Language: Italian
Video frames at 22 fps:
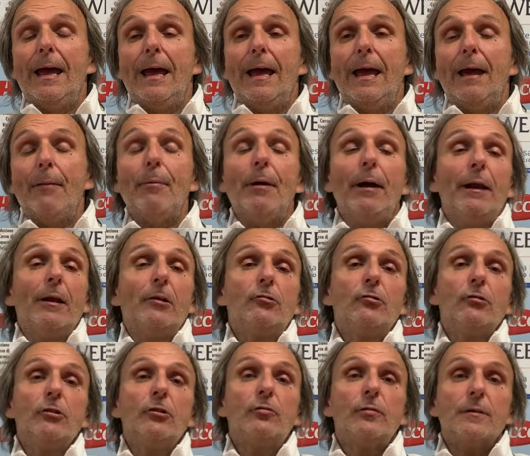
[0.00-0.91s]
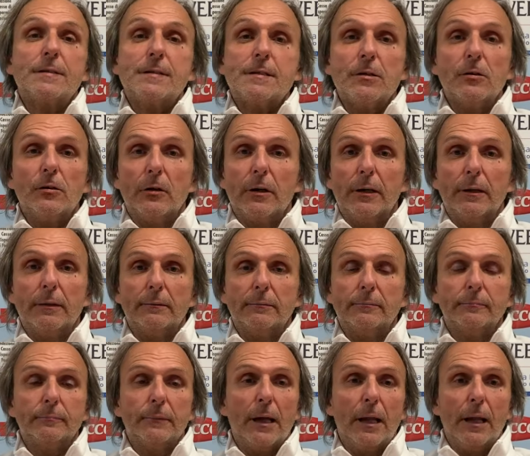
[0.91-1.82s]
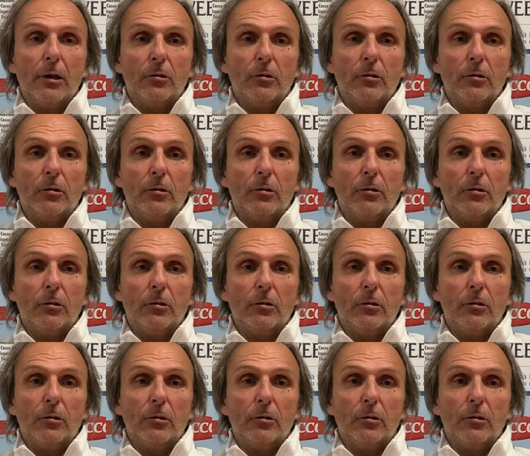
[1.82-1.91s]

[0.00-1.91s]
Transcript: Ebbene, è una soddisfazione, è una